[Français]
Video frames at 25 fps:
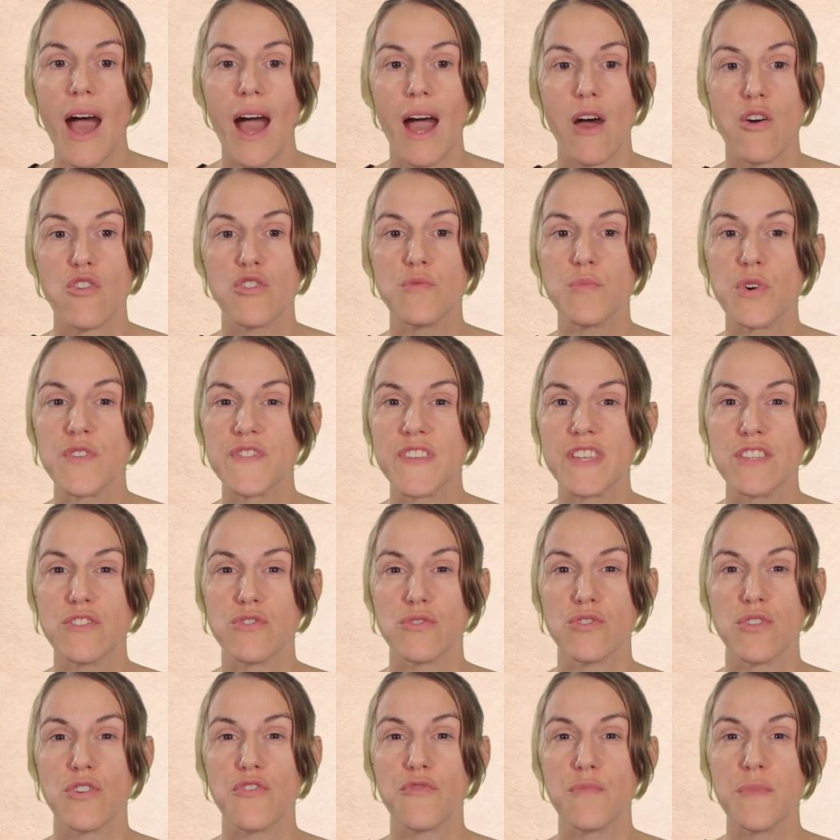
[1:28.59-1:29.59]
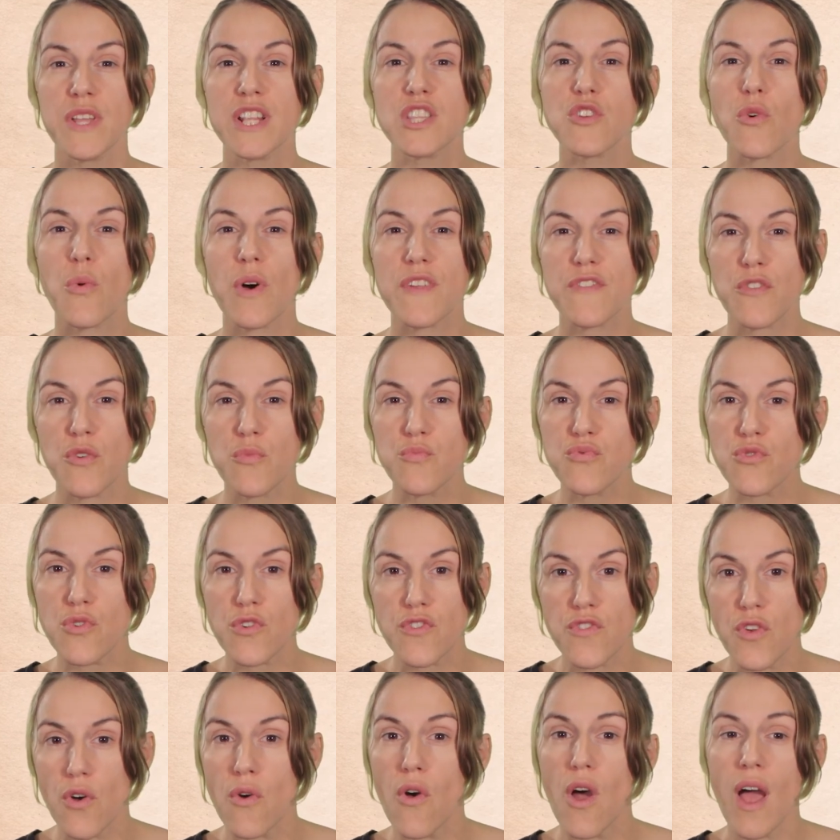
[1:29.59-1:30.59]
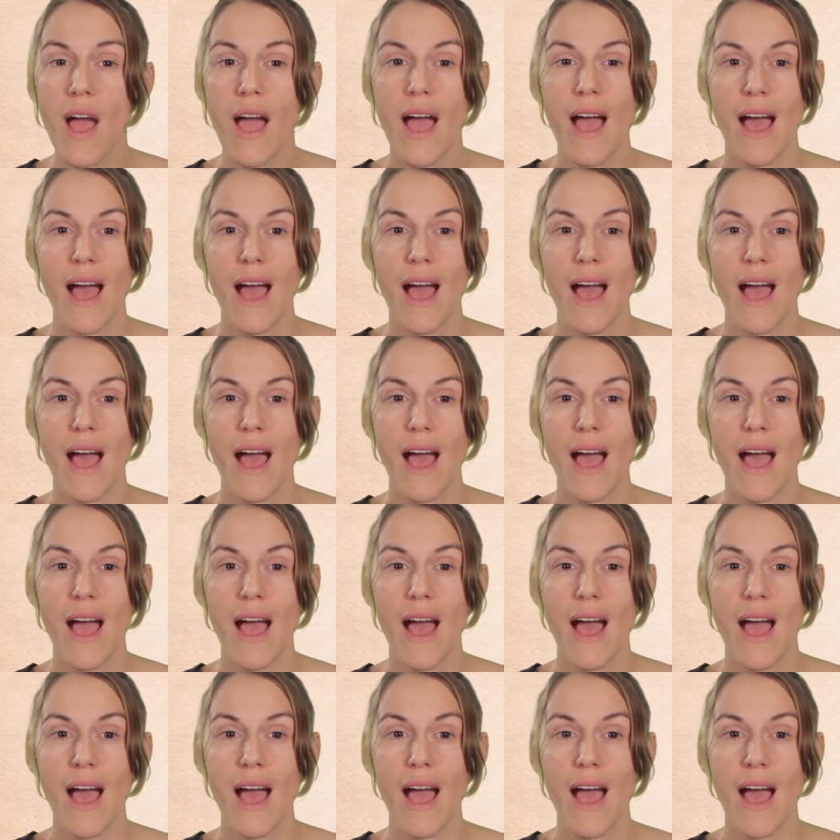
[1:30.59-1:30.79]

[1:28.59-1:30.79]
a augmenté de 9300%,